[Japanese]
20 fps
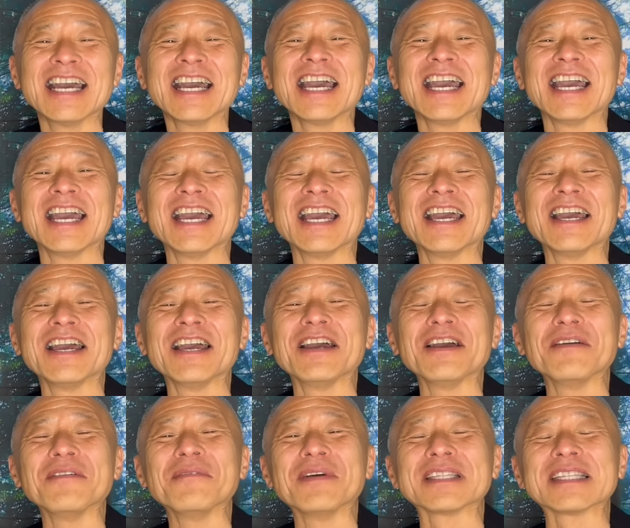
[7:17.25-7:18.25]

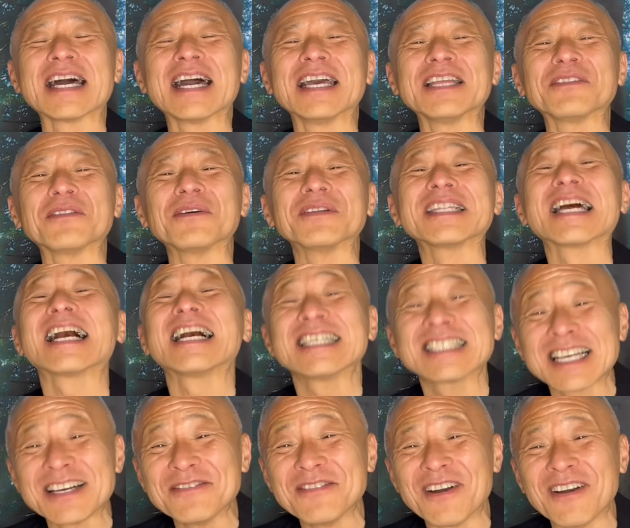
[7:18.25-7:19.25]
えー、また、えっと、高
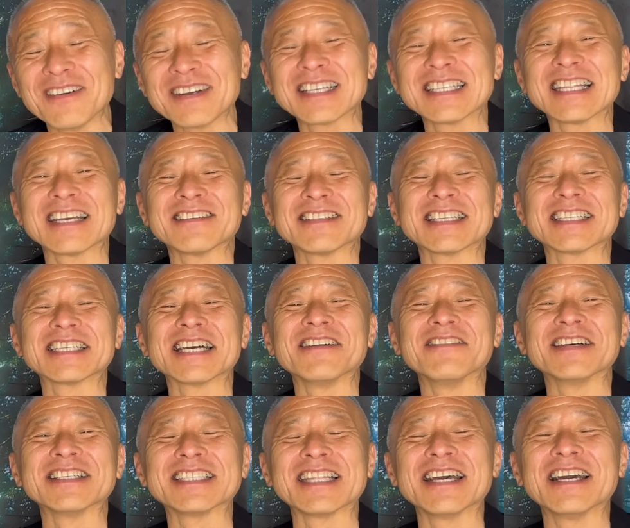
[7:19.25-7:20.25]
さんも来てください
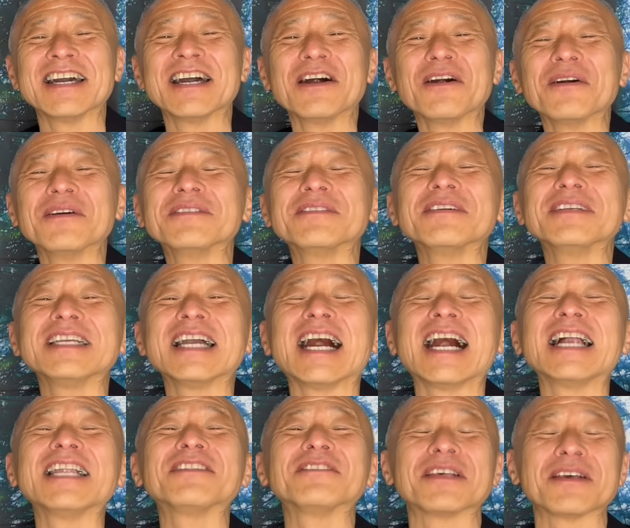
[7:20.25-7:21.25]
まして、本当にあ
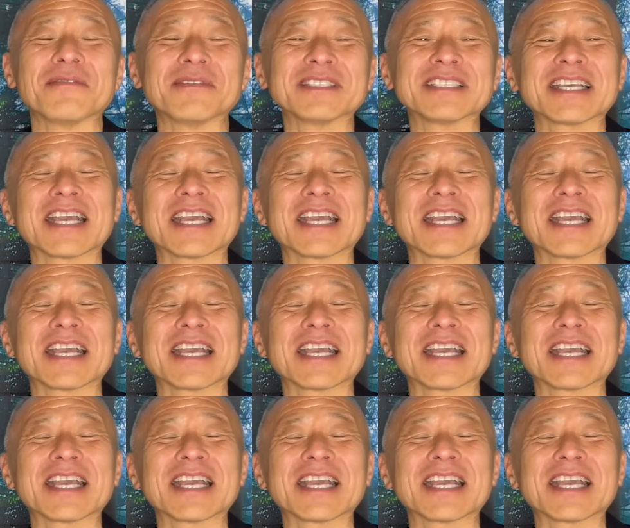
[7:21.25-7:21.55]
りがとうございます。